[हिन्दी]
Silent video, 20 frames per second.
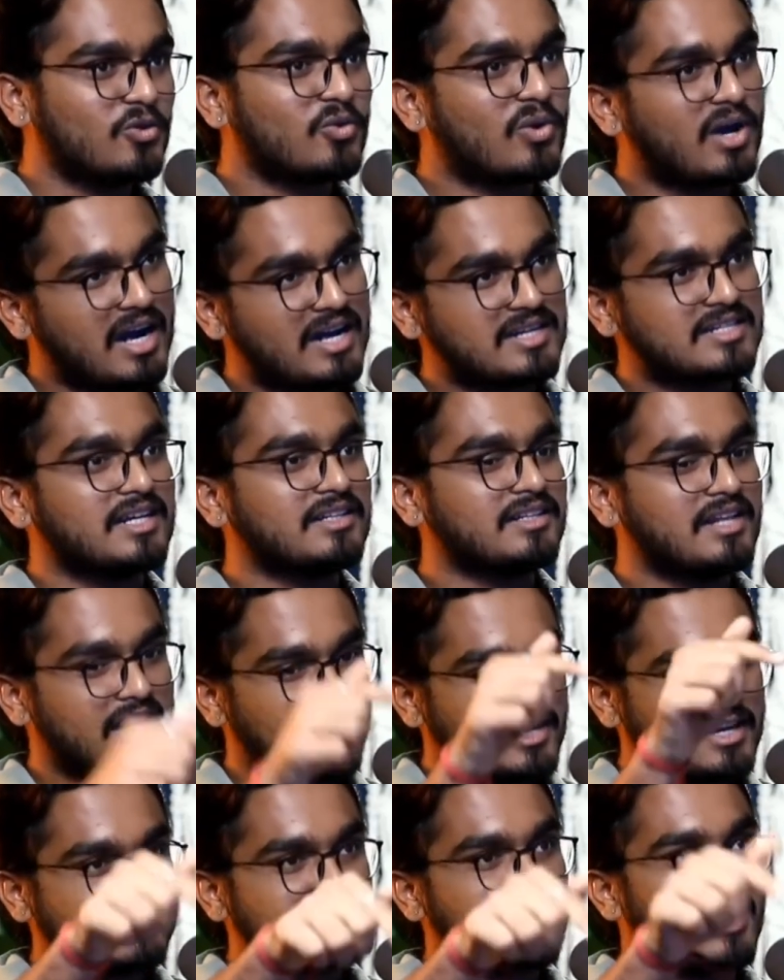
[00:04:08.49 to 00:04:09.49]
तो कहा जाता
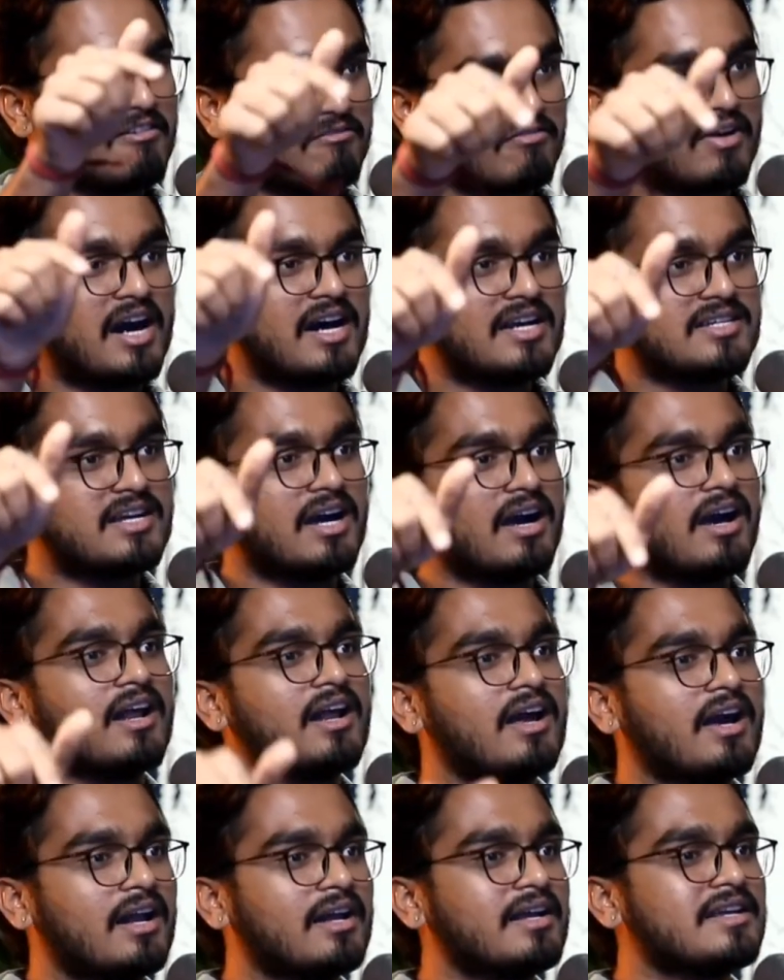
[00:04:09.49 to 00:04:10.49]
है कि जहाँ वहाँ
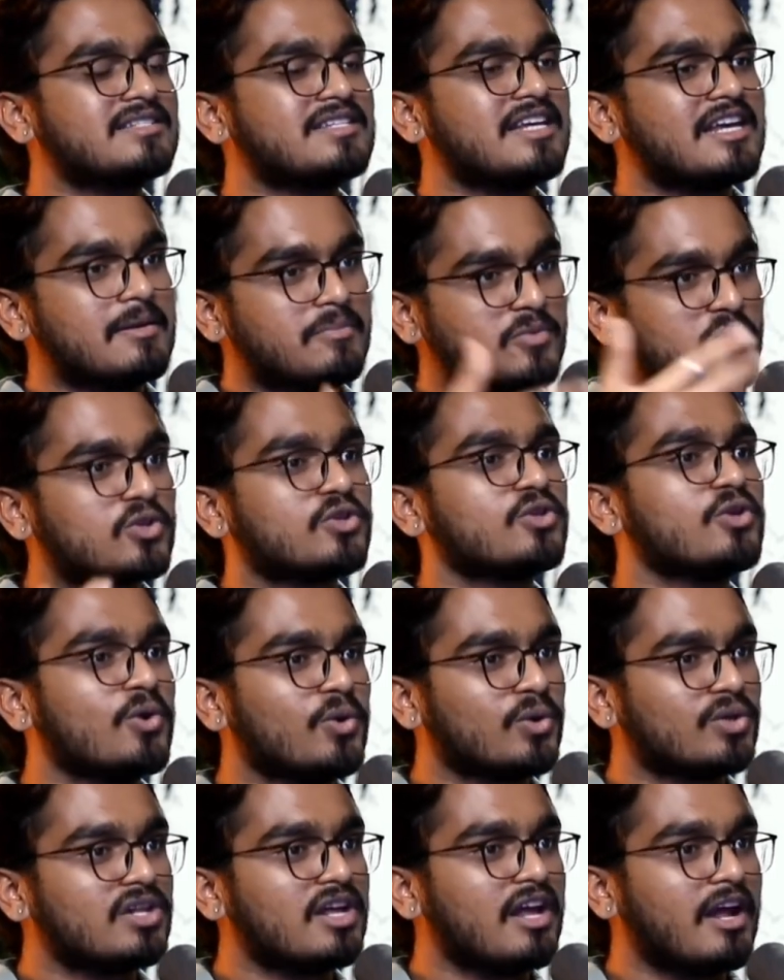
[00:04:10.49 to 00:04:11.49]
जाकर अगर किसी की
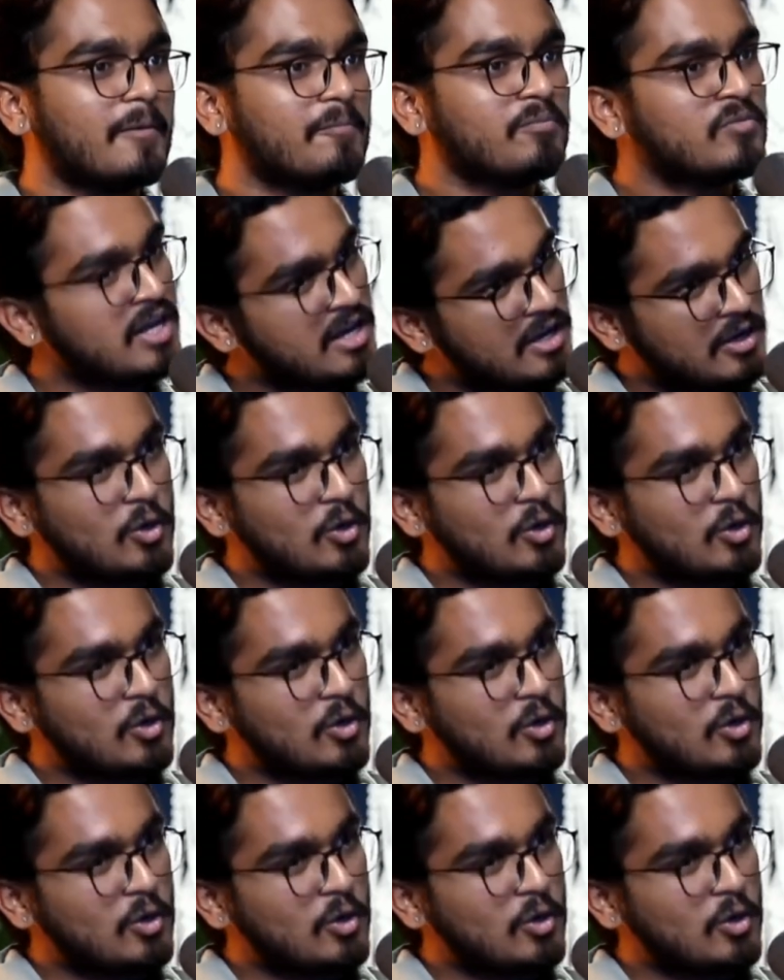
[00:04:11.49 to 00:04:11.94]
मृत्यु होती है